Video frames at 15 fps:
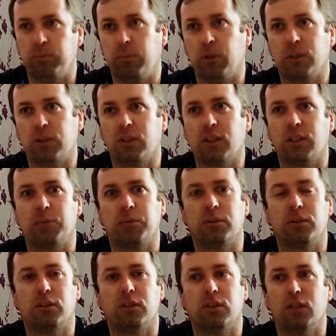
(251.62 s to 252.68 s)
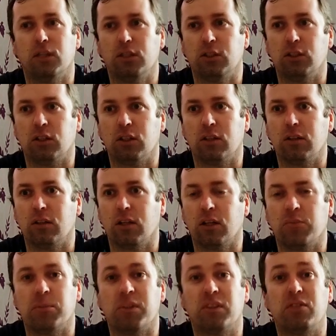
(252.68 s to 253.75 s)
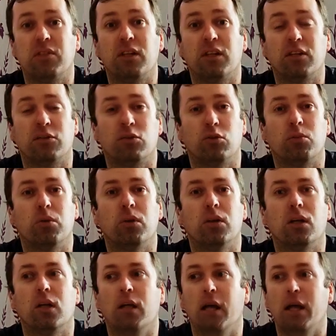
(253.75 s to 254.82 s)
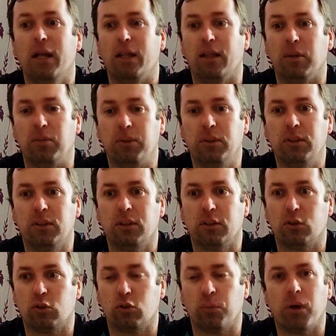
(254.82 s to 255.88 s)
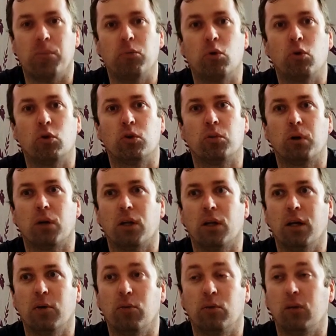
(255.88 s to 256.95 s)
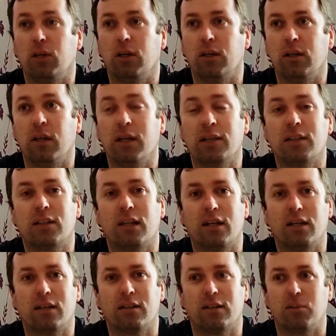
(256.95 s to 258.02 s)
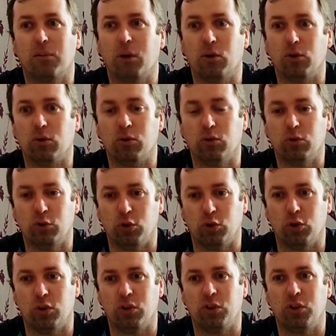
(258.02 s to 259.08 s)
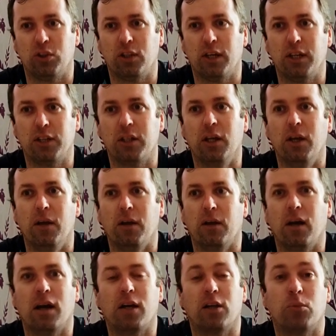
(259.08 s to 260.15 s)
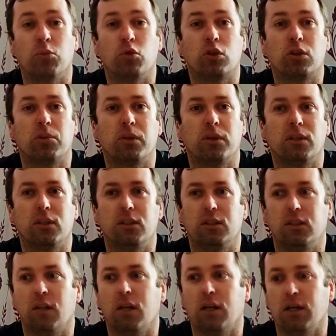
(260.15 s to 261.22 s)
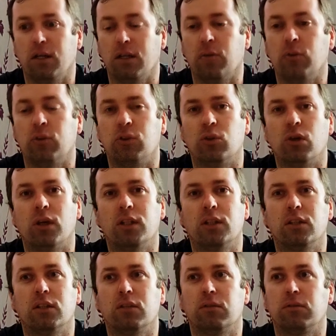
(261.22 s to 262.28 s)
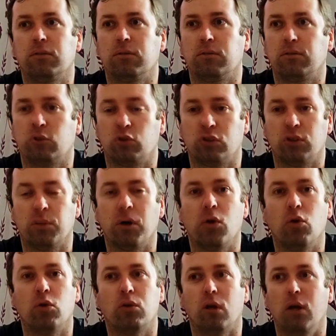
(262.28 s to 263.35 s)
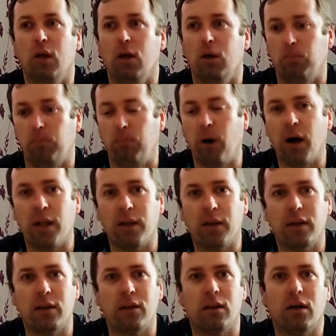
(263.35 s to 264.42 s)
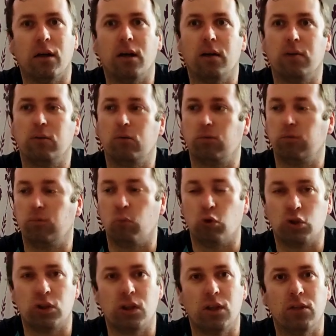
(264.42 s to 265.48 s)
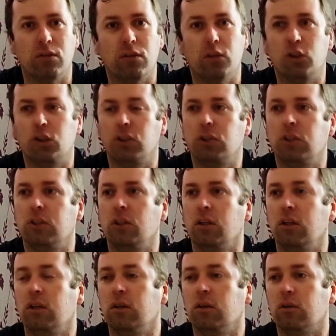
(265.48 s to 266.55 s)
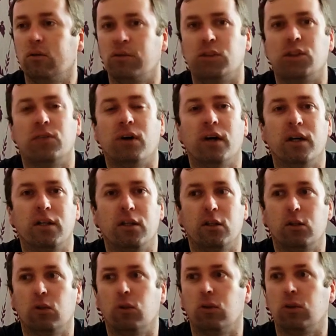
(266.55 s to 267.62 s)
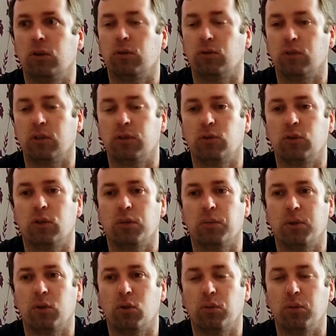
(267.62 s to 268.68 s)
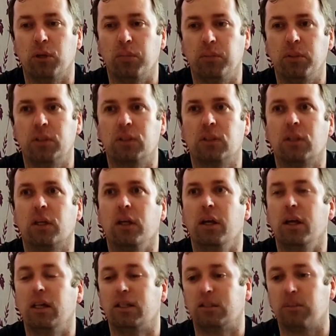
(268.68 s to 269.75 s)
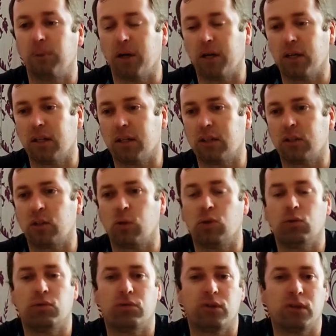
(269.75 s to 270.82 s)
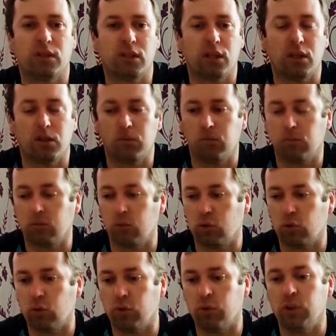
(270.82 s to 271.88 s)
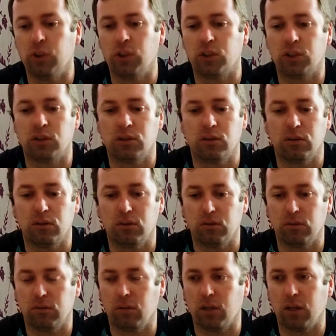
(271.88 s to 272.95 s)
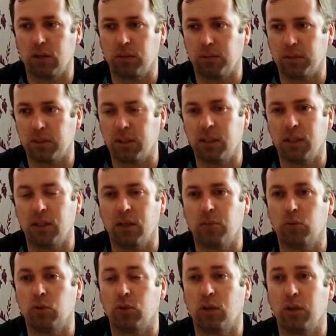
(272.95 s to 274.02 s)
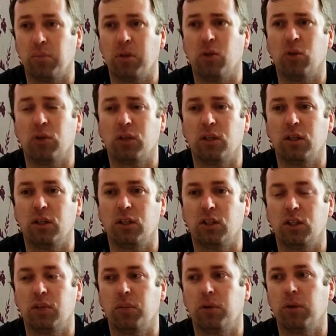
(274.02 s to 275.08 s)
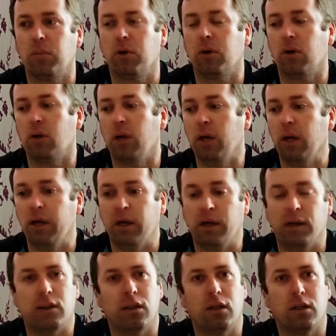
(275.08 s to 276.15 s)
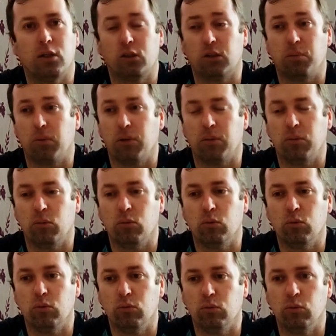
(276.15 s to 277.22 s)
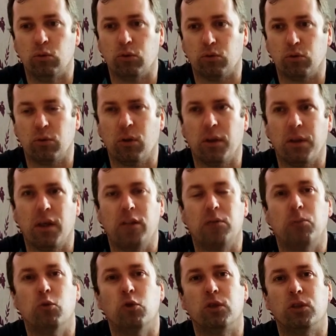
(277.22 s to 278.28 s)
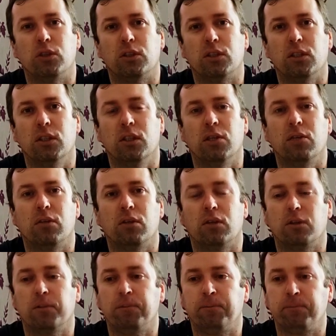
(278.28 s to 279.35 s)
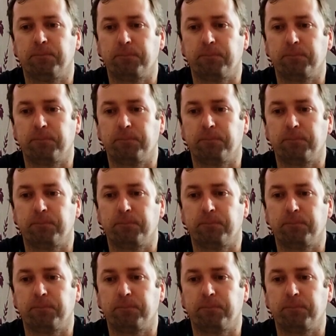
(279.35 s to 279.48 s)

по-саспенски, знаете, так, так атмосферно все было написано, что прям дрожь брала, у меня и так страх к самолету, и тут еще ты читаешь, как это может произойти, какая-то вот ситуация, что самолет падает, да, можно ли выжить или выживает ли кто-то. Вот это все так подробно описано. Сама катастрофа, там, кто выжил, как спасатели работают, как пилоты какие решения принимают. Это, конечно, прям ужас. Вот одна из мощных сцен, наверное,